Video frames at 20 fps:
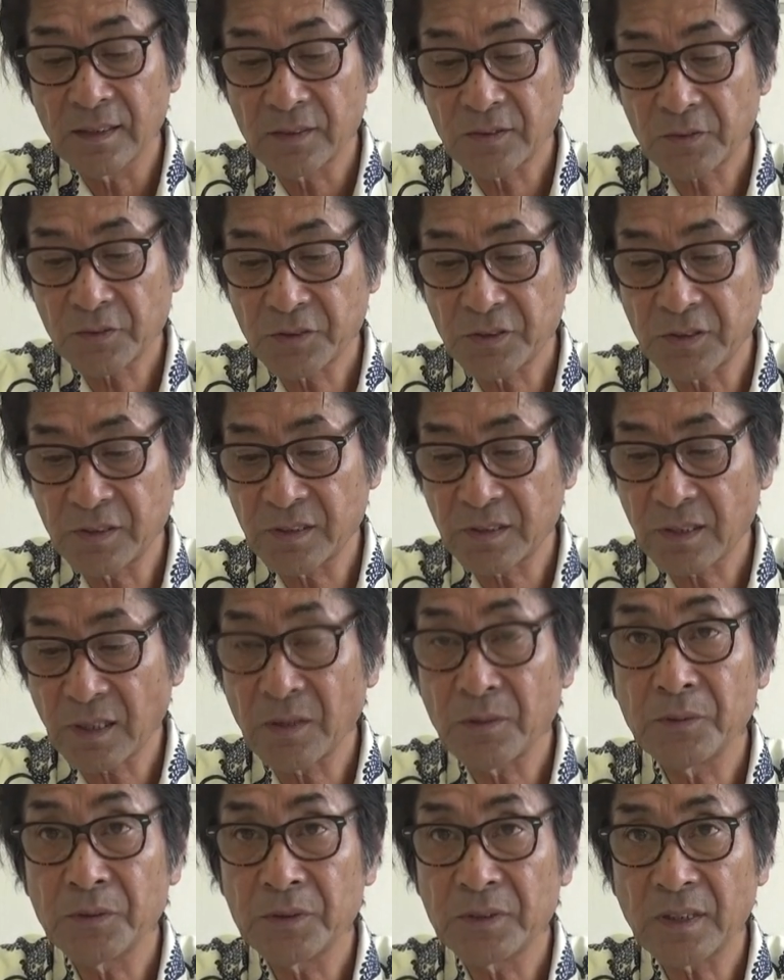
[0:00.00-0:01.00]
え少し時
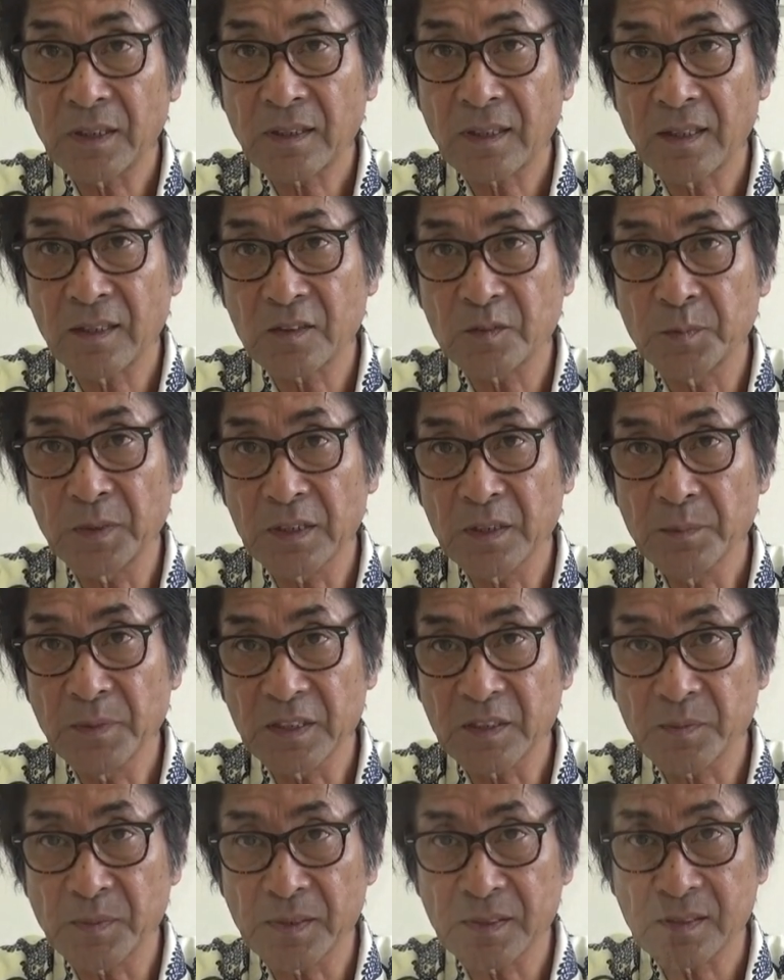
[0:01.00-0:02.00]
間を置いて乾くまで
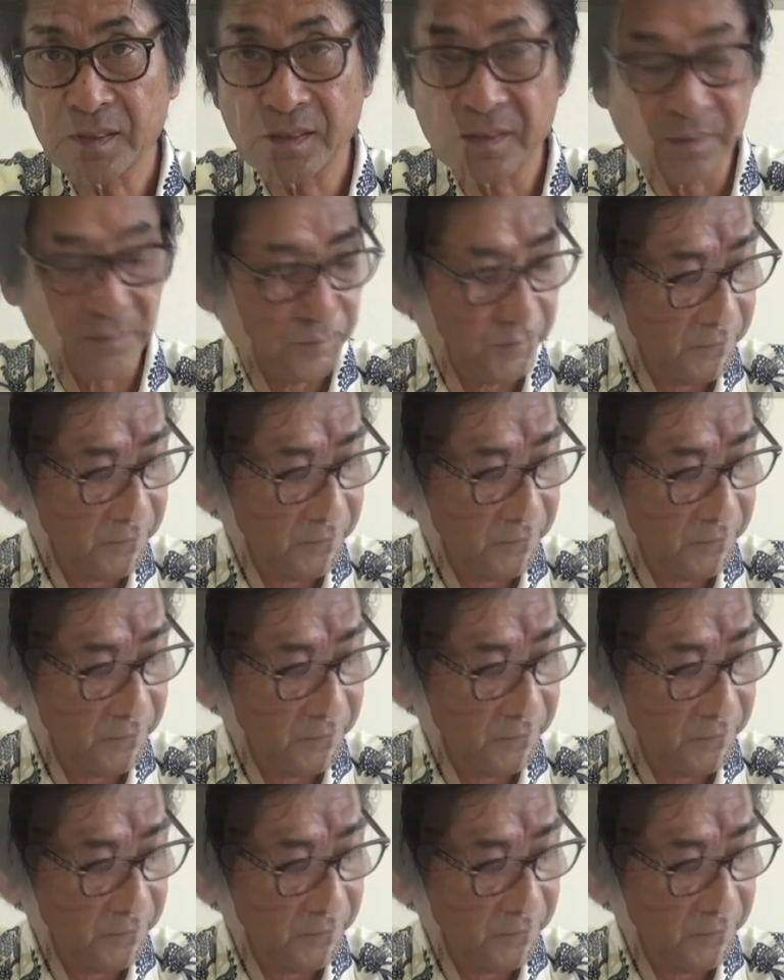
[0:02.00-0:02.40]
待ちます